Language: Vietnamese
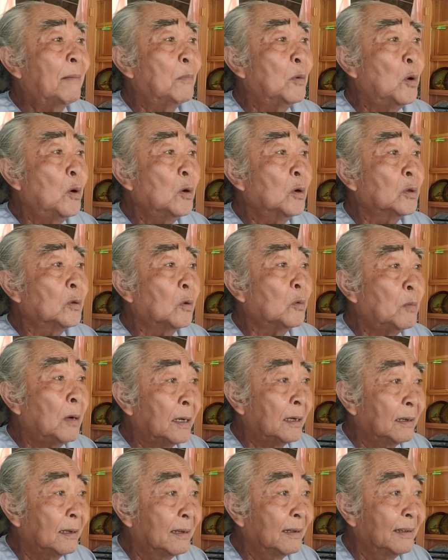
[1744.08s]
sự ham muốn của,
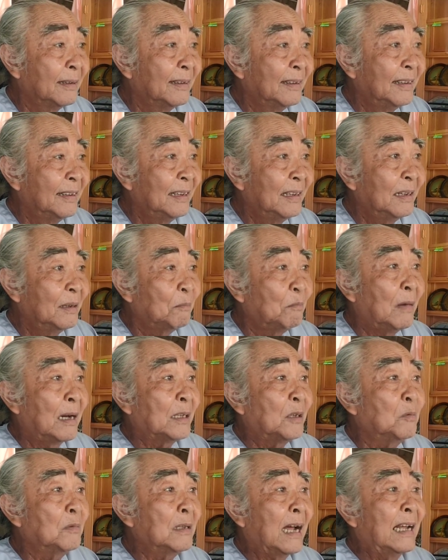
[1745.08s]
của mình
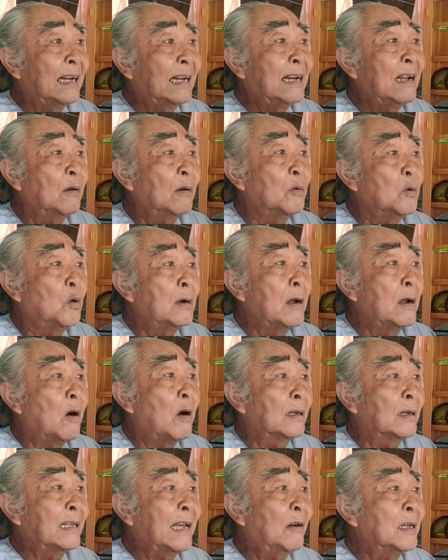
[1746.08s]
mà chúng ta lại đeo đua
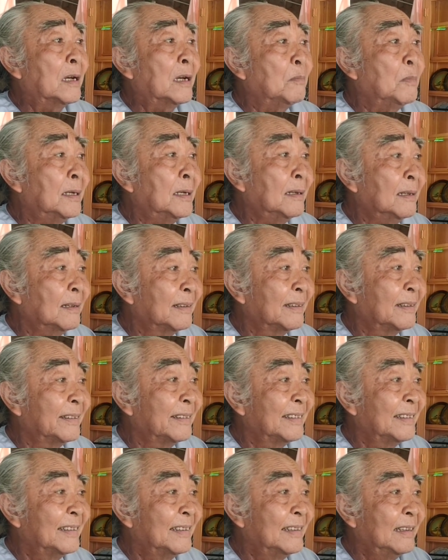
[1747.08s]
đòi theo dân minh
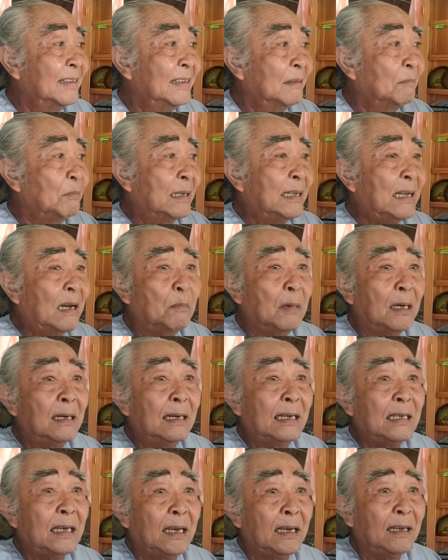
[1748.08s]
mà dân
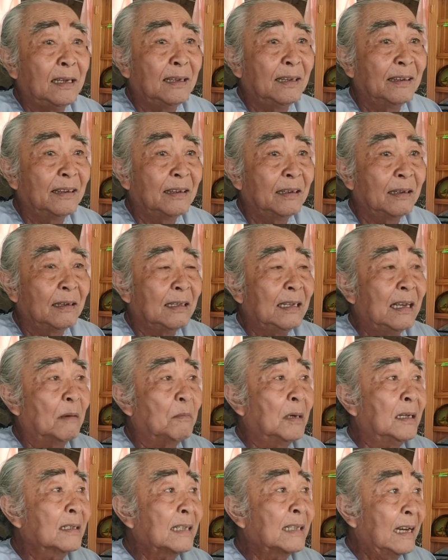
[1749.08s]
minh là gì
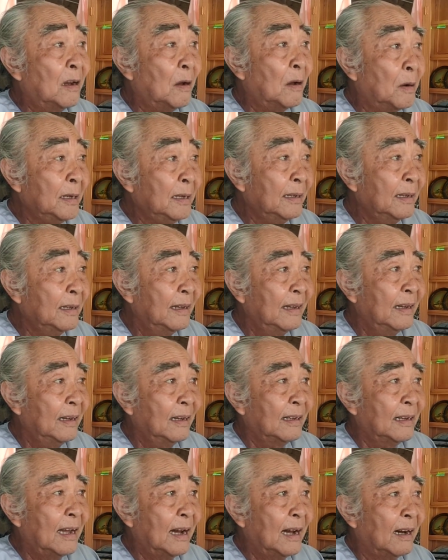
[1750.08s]
dân minh thầy nói
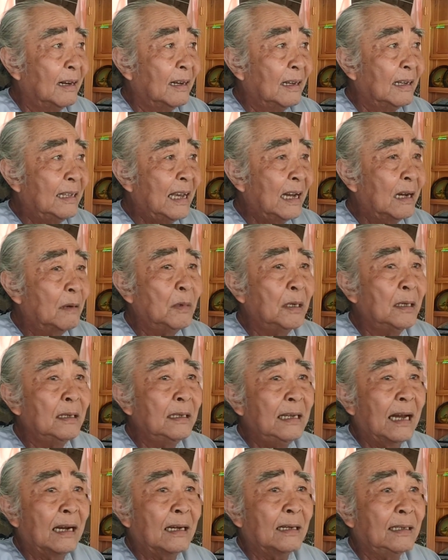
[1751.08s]
đời dân
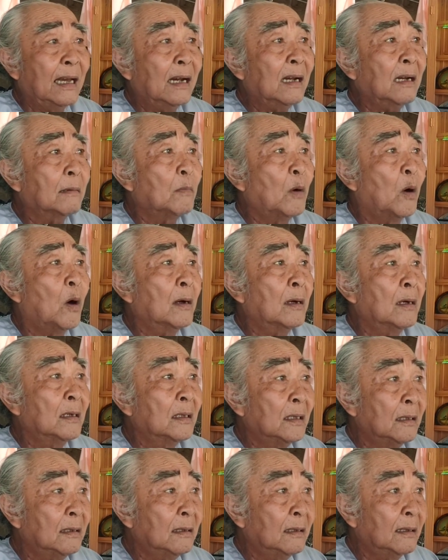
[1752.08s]
minh vật chất bỏ
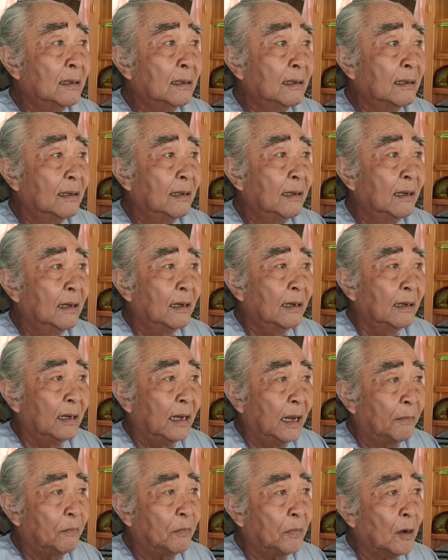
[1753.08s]
gương xưa
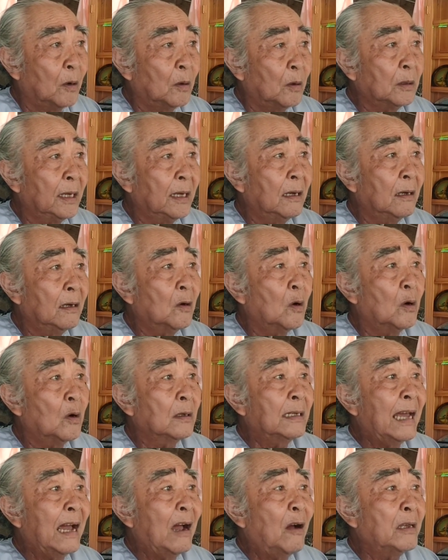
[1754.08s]
nghiệp tổ tiên
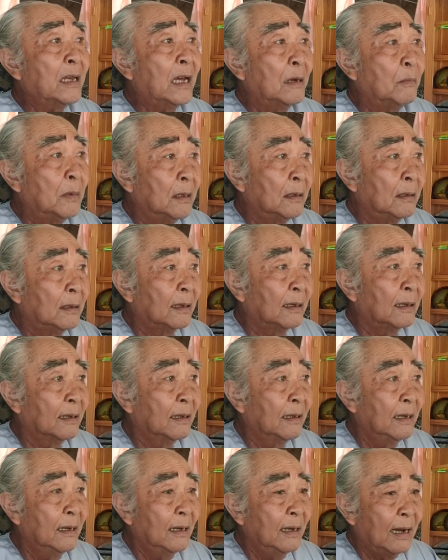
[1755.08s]
con cháu dạy bừa
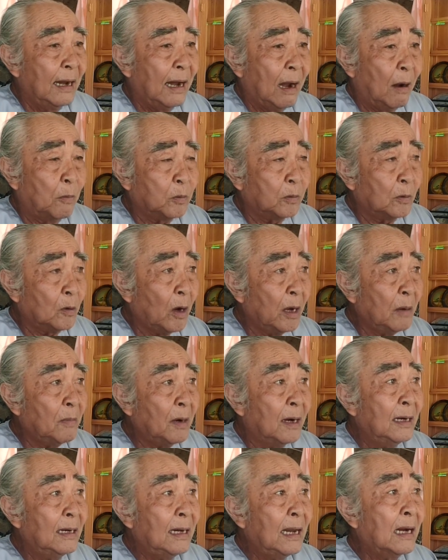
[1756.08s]
học
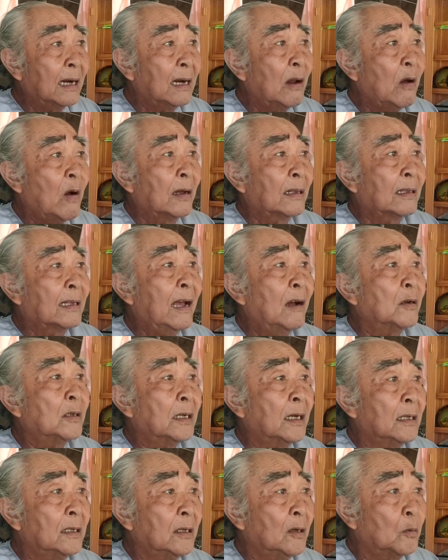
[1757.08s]
thói mới lăn lòn
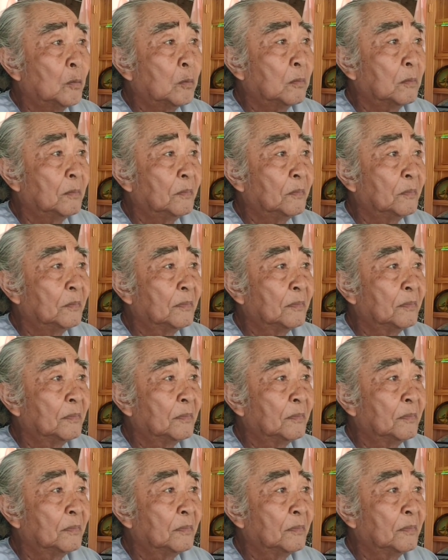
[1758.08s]
theo sở dục